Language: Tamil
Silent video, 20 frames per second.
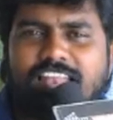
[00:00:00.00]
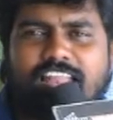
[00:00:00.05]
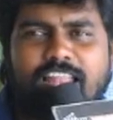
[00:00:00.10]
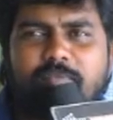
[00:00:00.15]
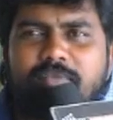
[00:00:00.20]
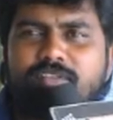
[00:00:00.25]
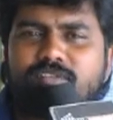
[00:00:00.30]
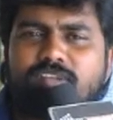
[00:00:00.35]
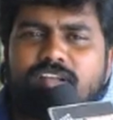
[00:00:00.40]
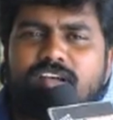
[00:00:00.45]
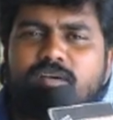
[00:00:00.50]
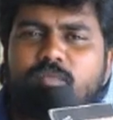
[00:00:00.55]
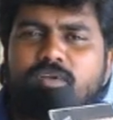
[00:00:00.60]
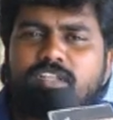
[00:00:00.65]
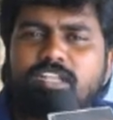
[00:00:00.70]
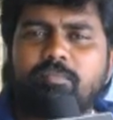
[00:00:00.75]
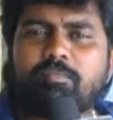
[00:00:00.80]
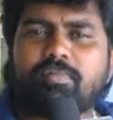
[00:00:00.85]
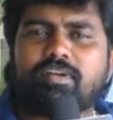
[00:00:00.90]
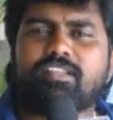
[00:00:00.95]
எல்லாருமே சொன்னாங்க
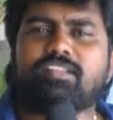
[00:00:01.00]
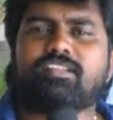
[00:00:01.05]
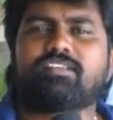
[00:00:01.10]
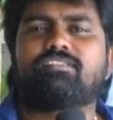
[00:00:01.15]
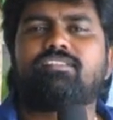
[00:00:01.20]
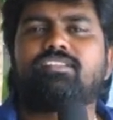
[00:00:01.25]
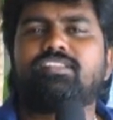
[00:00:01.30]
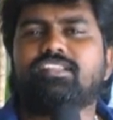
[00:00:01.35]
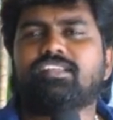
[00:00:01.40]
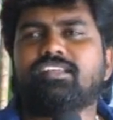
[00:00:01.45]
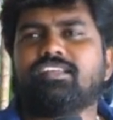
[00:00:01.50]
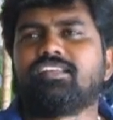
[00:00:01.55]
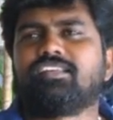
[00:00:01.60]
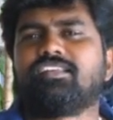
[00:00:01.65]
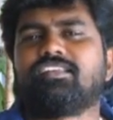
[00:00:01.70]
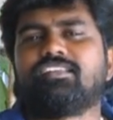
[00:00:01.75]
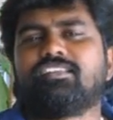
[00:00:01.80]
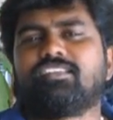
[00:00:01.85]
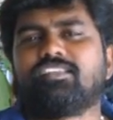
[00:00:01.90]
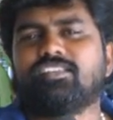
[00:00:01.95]
முதல் படத்துக்கு வந்து
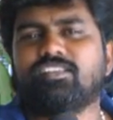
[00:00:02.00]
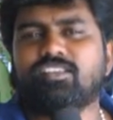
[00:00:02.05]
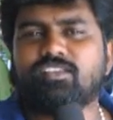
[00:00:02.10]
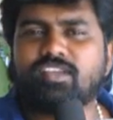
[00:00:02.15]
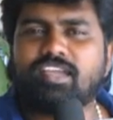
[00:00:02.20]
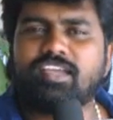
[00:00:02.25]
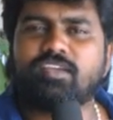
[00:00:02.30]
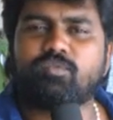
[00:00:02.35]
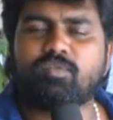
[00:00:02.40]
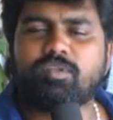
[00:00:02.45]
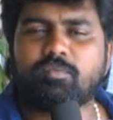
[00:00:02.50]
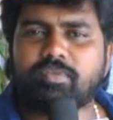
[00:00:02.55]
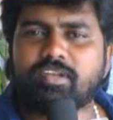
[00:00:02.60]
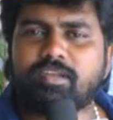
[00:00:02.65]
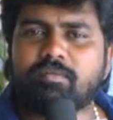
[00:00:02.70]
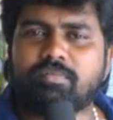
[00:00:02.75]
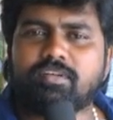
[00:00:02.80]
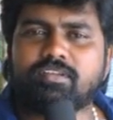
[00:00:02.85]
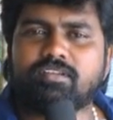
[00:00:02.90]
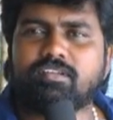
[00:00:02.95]
ஏன் இவ்வளோ
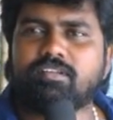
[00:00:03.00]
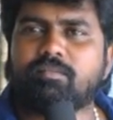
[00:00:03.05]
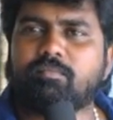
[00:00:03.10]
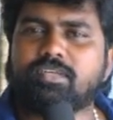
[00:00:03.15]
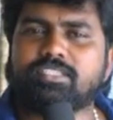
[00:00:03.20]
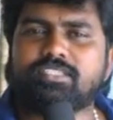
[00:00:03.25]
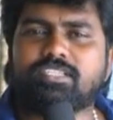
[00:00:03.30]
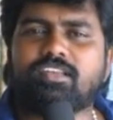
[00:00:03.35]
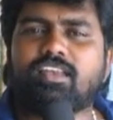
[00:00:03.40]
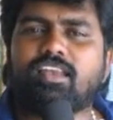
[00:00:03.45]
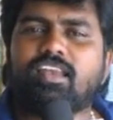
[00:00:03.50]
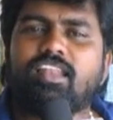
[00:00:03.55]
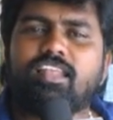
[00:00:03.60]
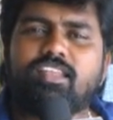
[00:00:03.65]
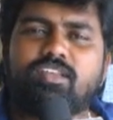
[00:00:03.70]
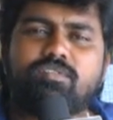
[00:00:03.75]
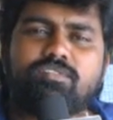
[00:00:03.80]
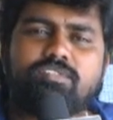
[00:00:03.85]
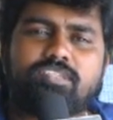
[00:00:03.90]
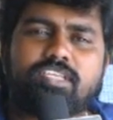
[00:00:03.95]
பெரிய ப
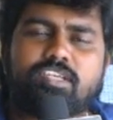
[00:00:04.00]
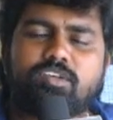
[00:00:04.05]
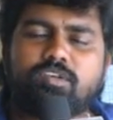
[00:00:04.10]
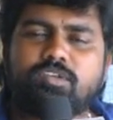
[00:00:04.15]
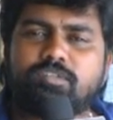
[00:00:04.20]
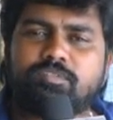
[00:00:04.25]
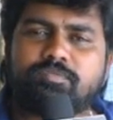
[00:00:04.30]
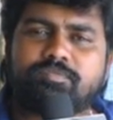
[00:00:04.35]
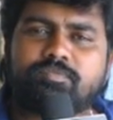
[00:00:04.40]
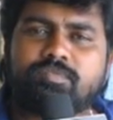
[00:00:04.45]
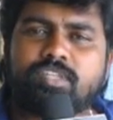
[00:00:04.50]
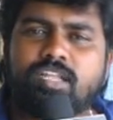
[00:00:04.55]
பட்ஜெட்லலாம் யோசிக்கணும்